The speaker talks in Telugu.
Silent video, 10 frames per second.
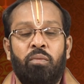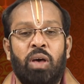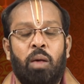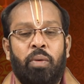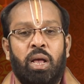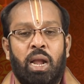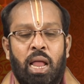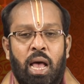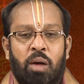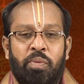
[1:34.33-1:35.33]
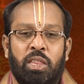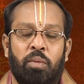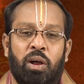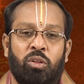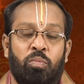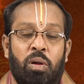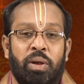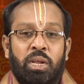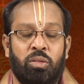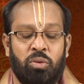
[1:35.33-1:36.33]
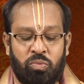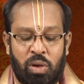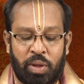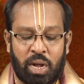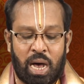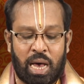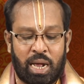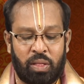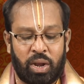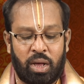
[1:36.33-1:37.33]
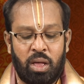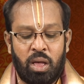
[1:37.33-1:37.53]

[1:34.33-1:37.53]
ఈవేళ పైగా నాగపంచమి కాదు సుబ్రహ్మణ్యేశ్వర స్వామి యొక్క ఆరాధన